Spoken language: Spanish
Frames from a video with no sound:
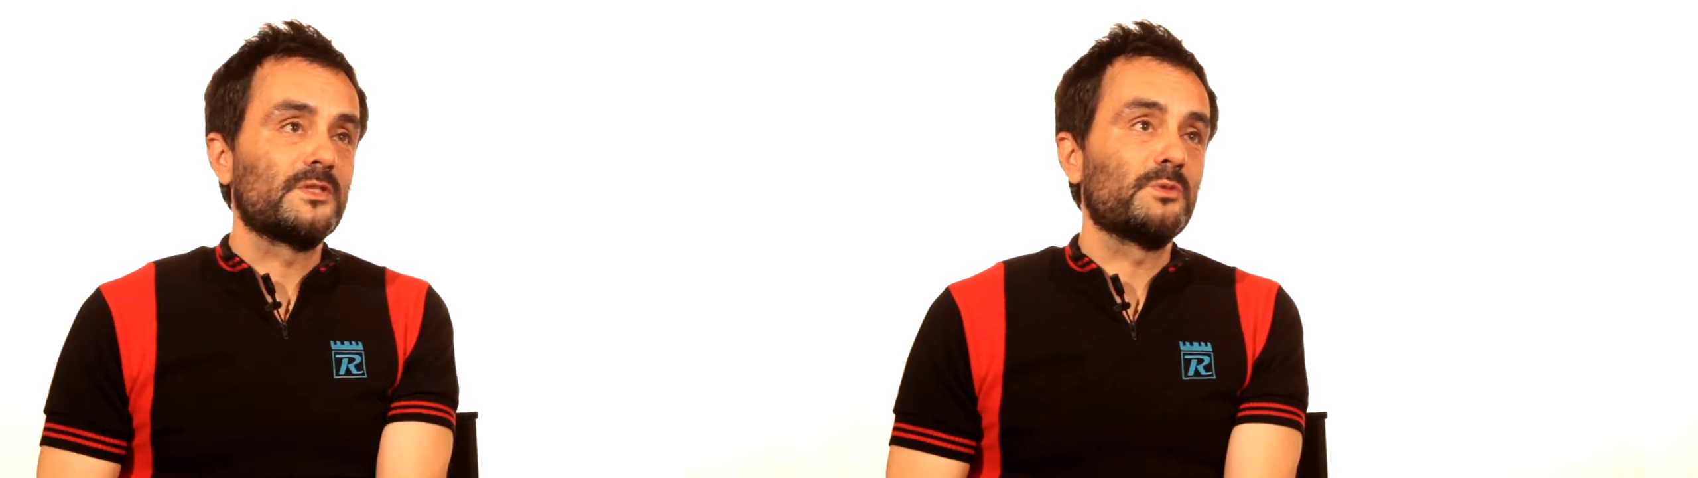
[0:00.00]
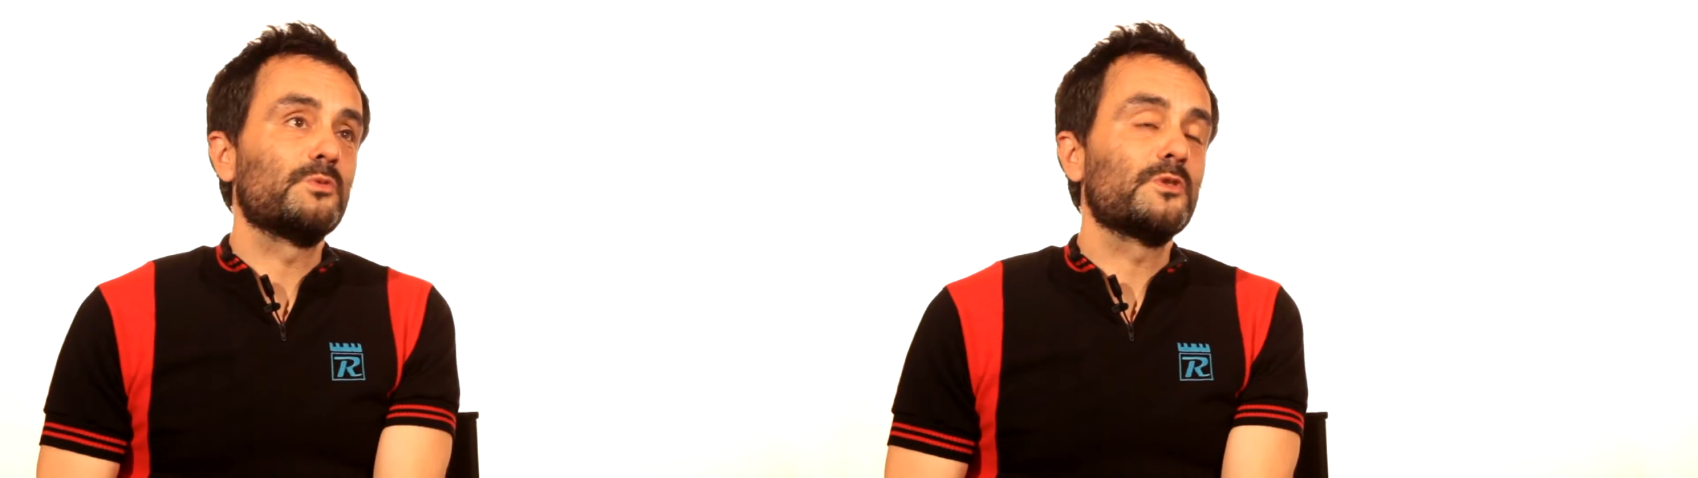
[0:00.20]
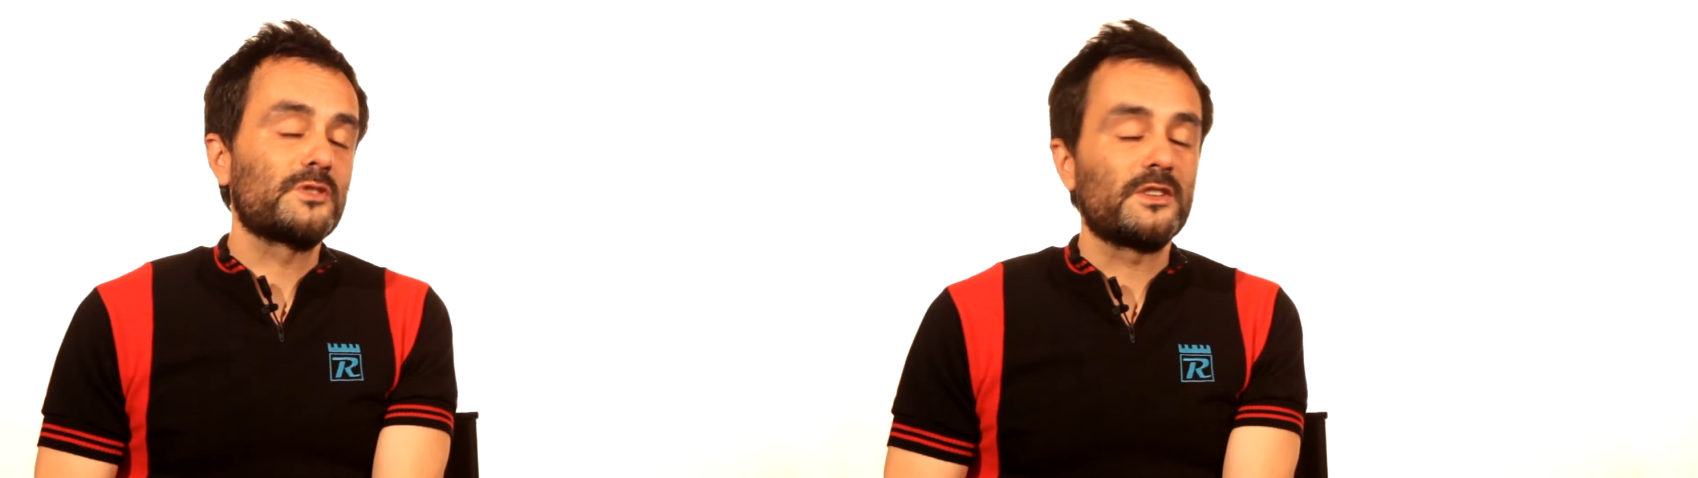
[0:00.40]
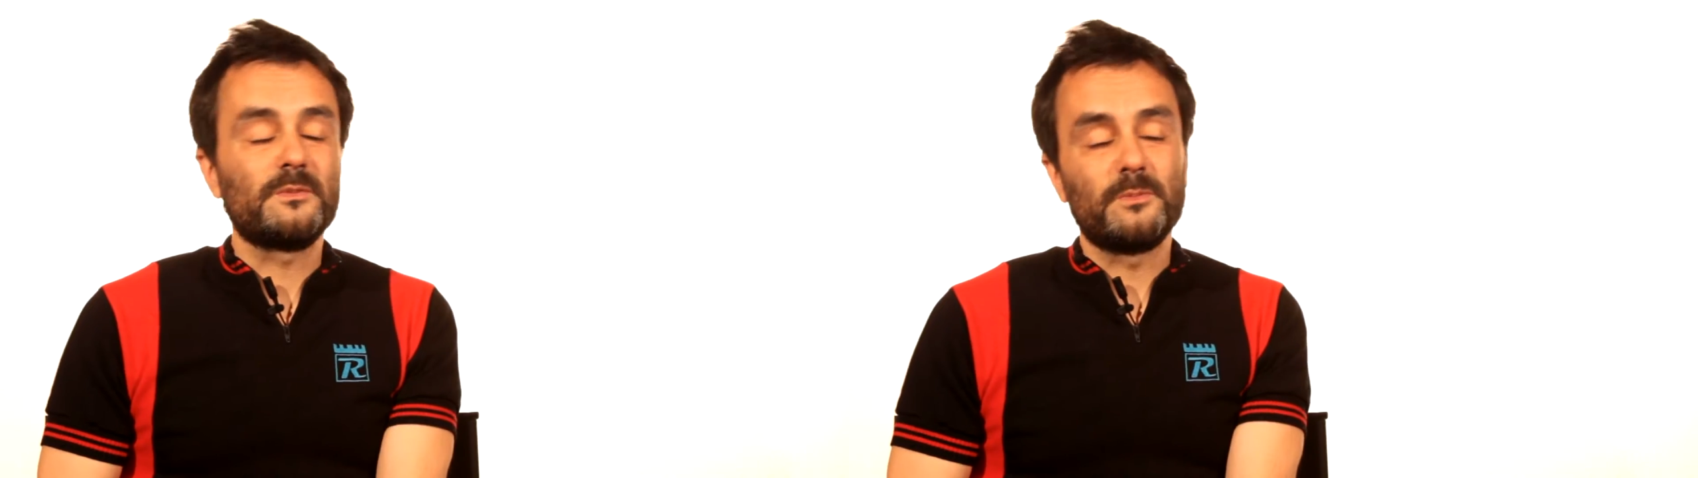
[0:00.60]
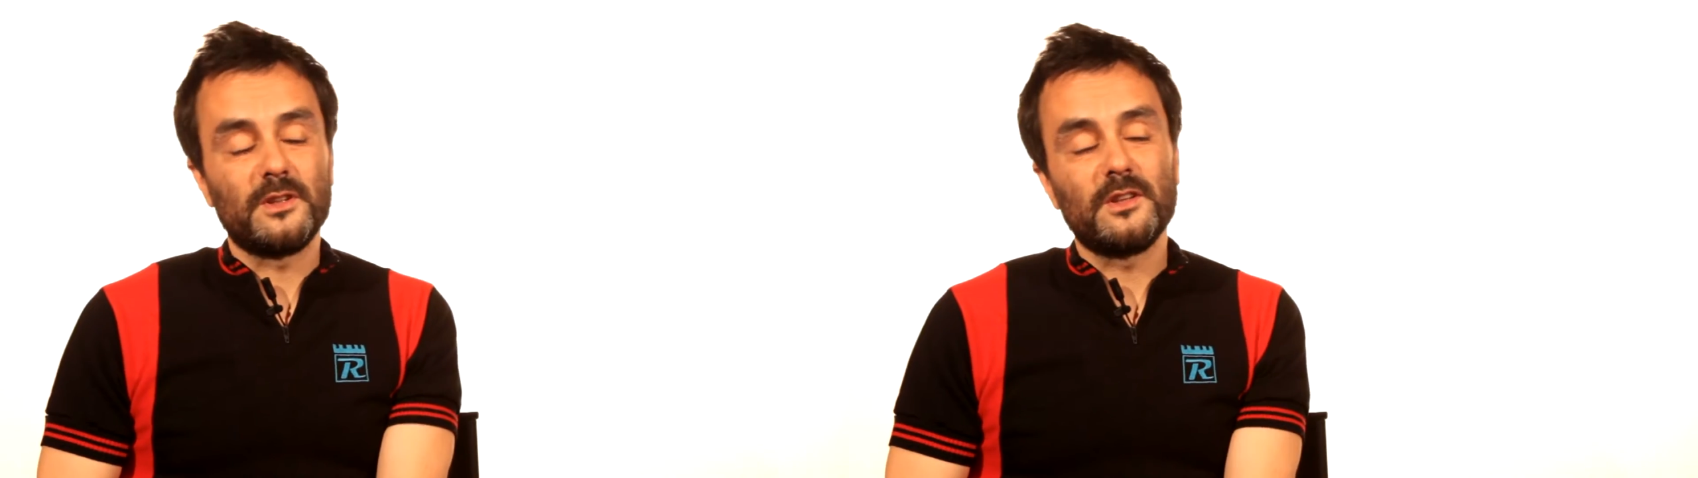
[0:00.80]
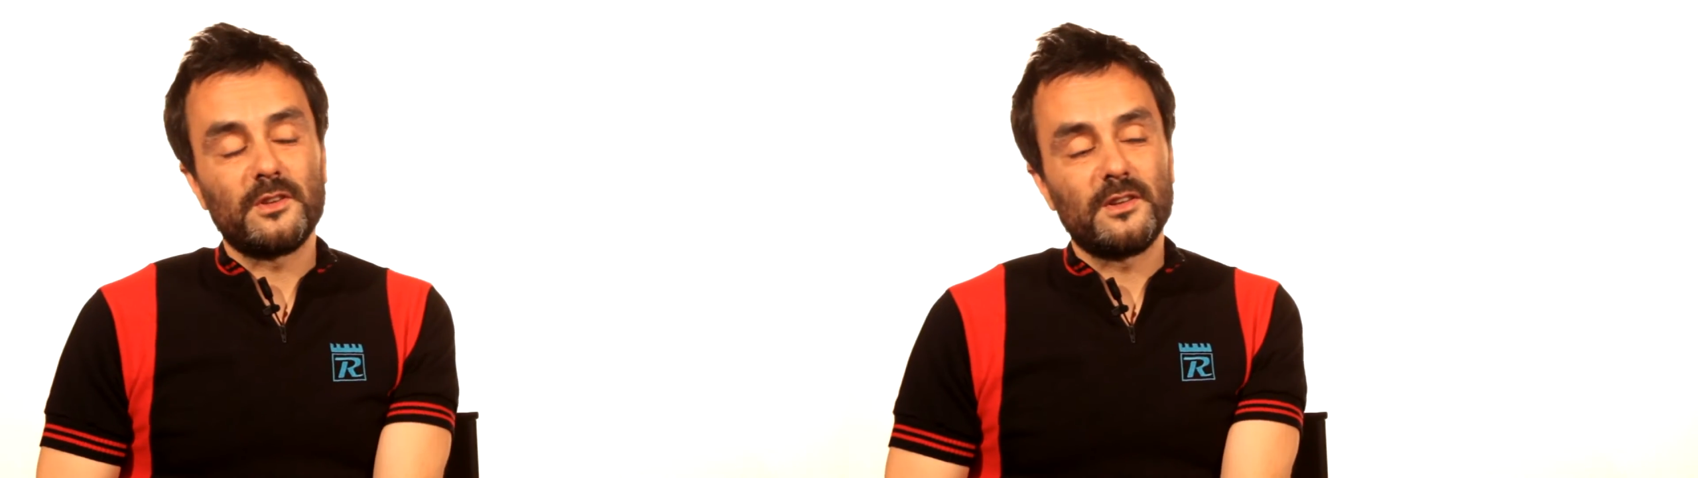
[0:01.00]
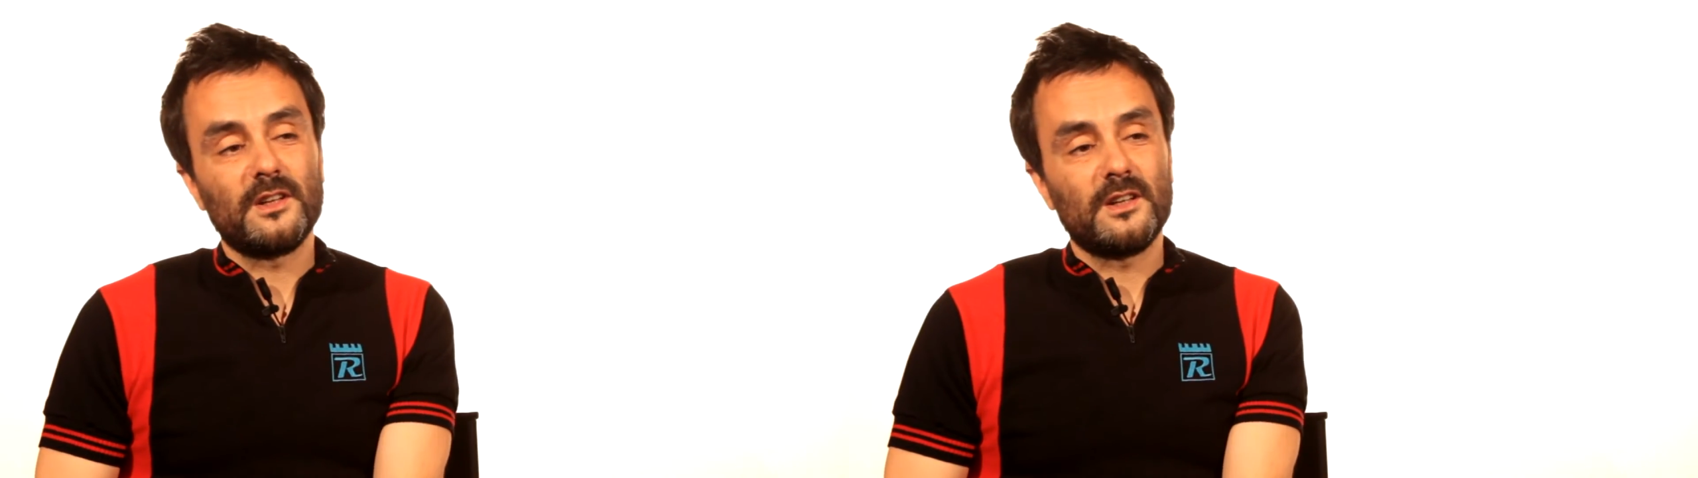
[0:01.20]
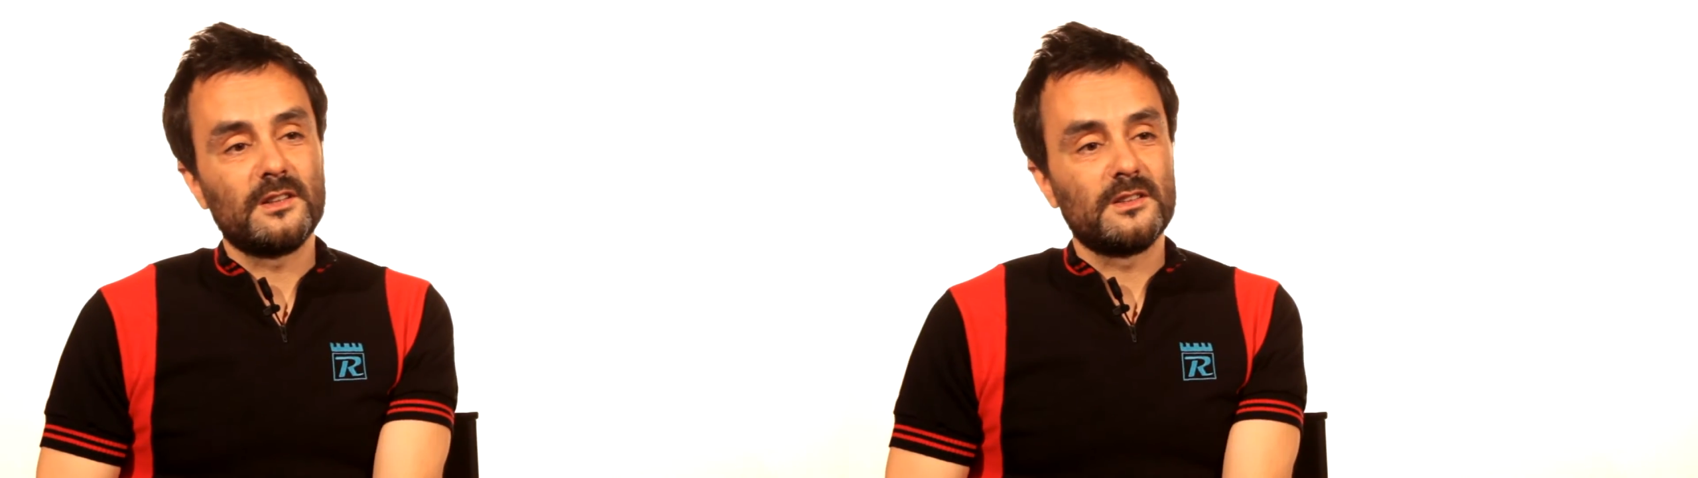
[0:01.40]
Según nuestra
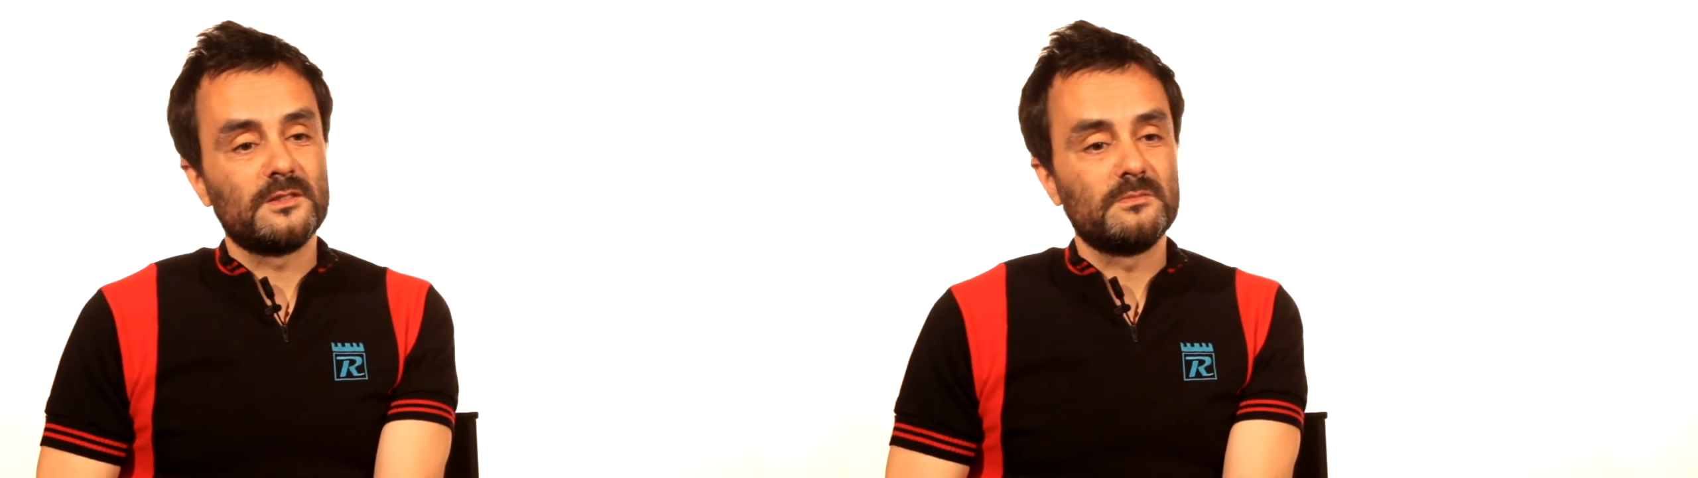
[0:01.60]
experiencia,